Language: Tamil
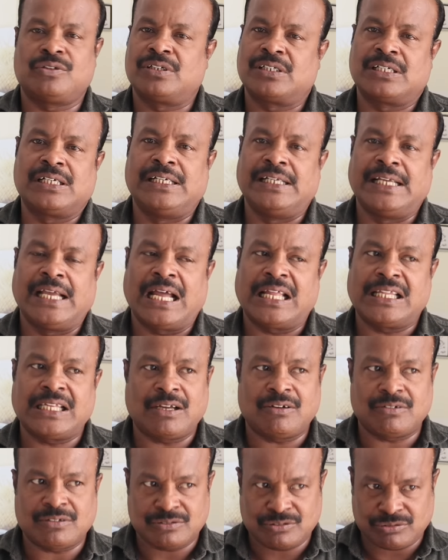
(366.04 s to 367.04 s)
ஒன்று இருக்குது இல்லையா
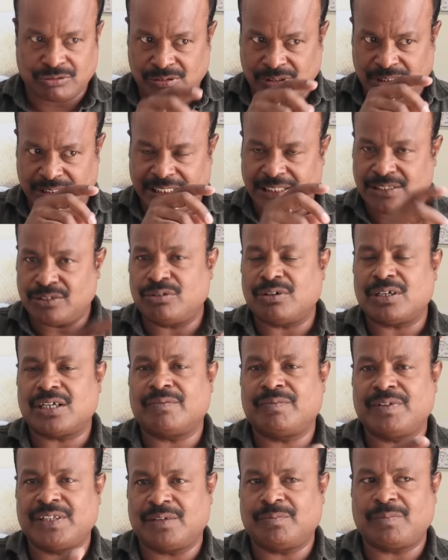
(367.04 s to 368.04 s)
அதுக்கு அவர் சொல்
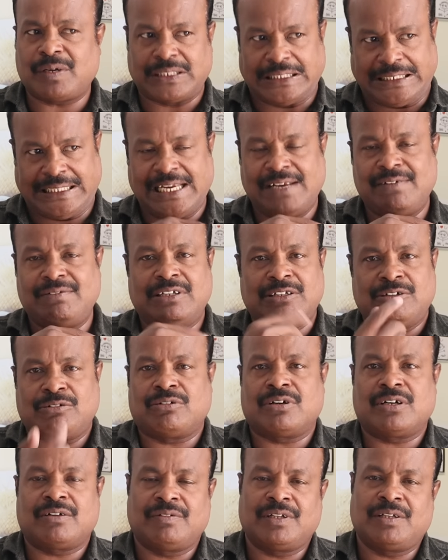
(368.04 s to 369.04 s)
எதிர்கொண்ட விதமும் அந்த கேள்வி
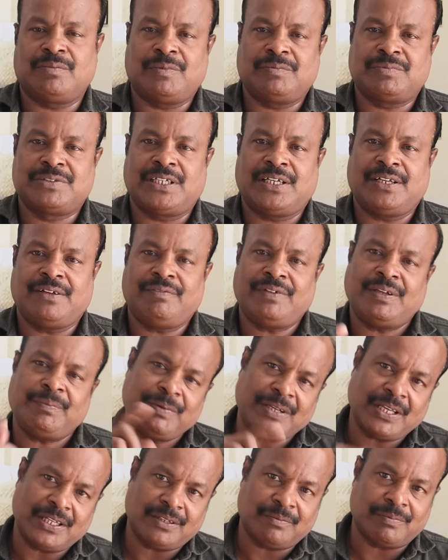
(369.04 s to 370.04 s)
எதிர்கொண்ட விதமும் சரி
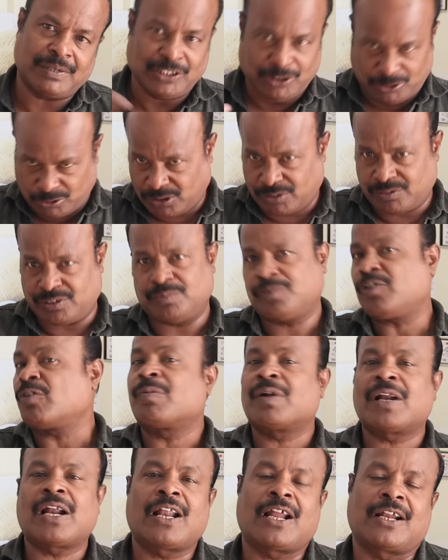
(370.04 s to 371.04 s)
பிபி அதுக்கு பதில் சொன்ன விதமும்
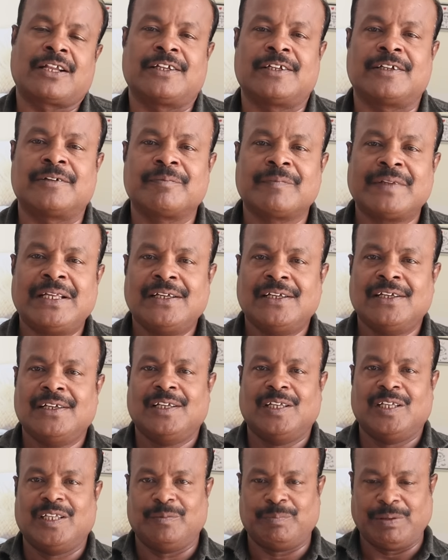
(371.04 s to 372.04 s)
ரொம்ப நல்லா இருந்தது
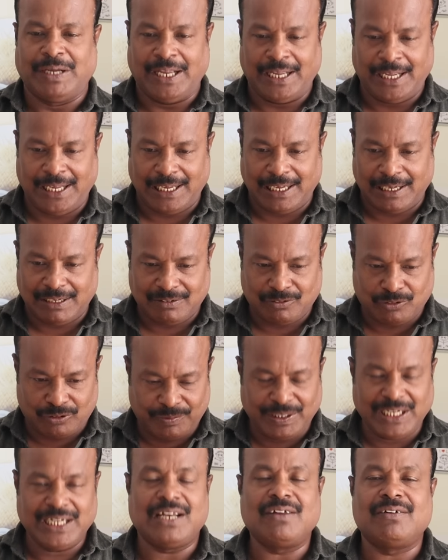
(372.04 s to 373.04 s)
இப்போ
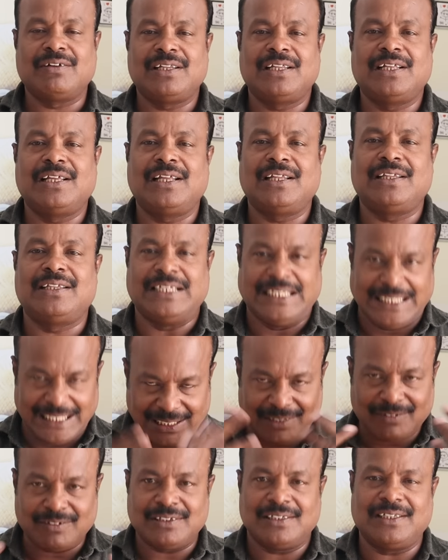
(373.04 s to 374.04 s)
ஒரு வீட்டில் வந்து
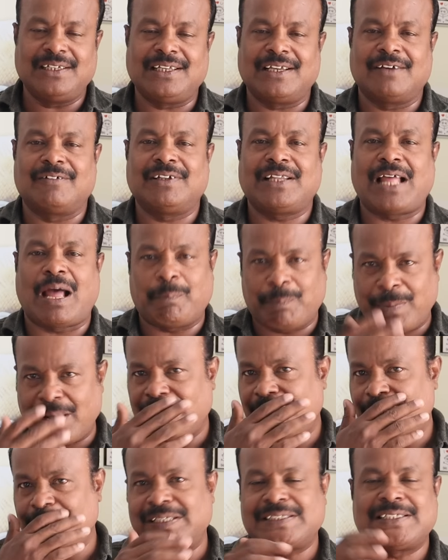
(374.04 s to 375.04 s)
திடீர்னு வந்து நீங்கள் வந்து
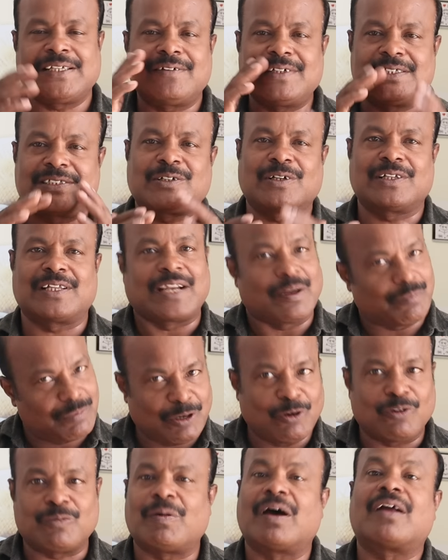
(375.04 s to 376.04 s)
அப்பாவே மீசையை வச்சுட்டு வந்தால்
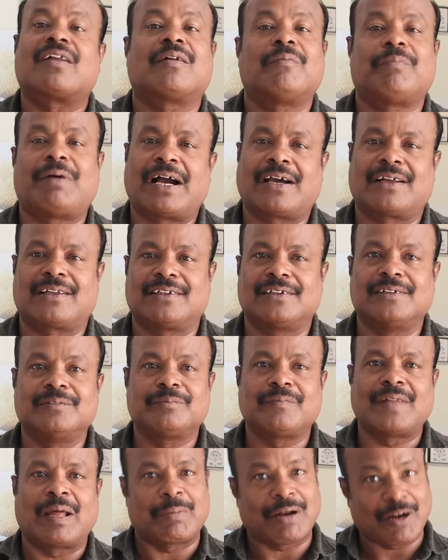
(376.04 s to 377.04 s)
நம்மளுக்கு ஒரு மாதிரி இருக்கும் பார்க்குறதுக்கு
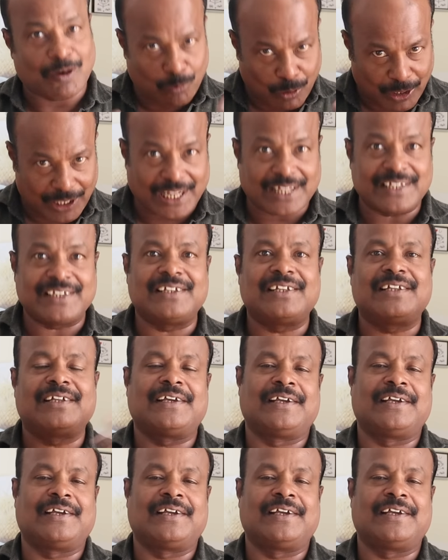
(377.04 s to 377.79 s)
நம்மளால் உடனே அதை